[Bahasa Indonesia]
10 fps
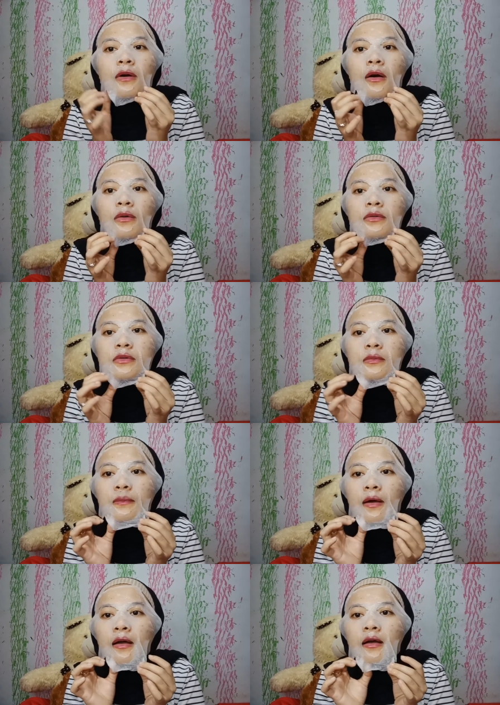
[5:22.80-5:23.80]
Wow,
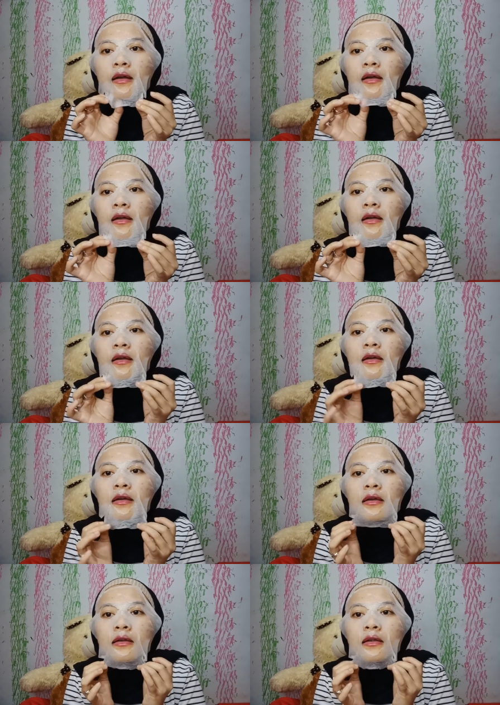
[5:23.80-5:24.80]
sumpah
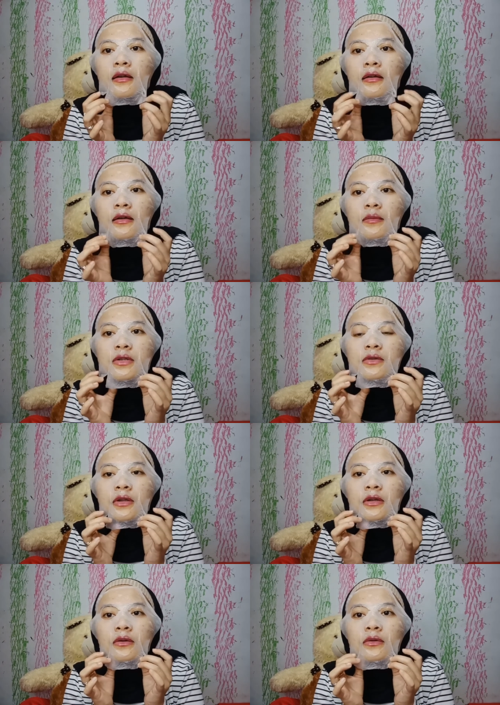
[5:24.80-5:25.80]
ini kan gak
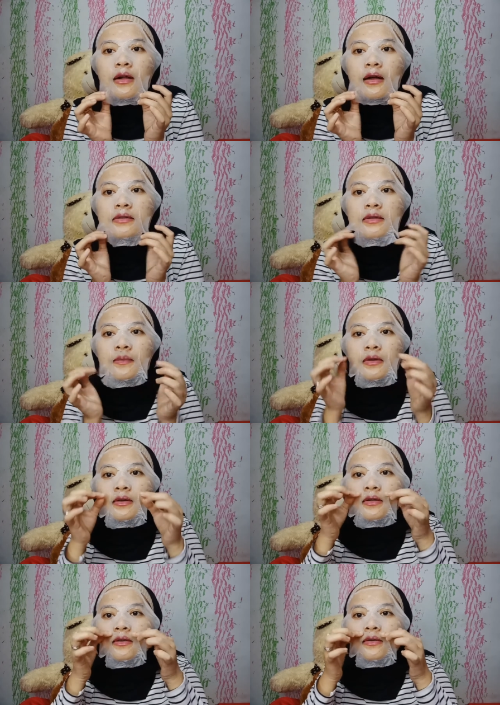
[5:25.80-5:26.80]
dimasukin ke kulkas
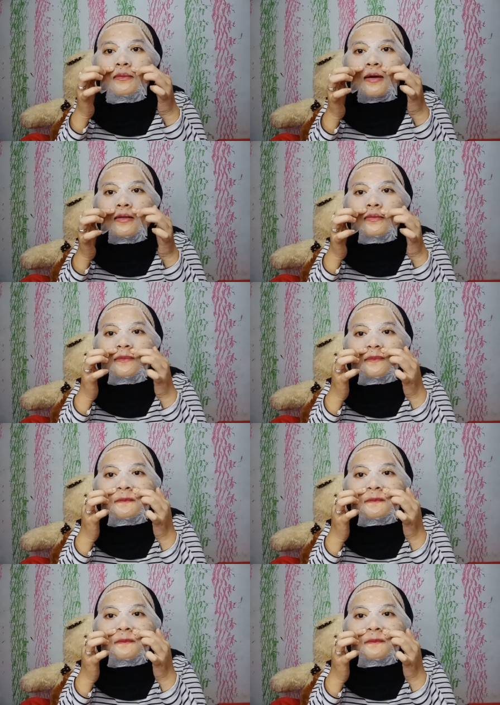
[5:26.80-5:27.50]
tapi ini dingin banget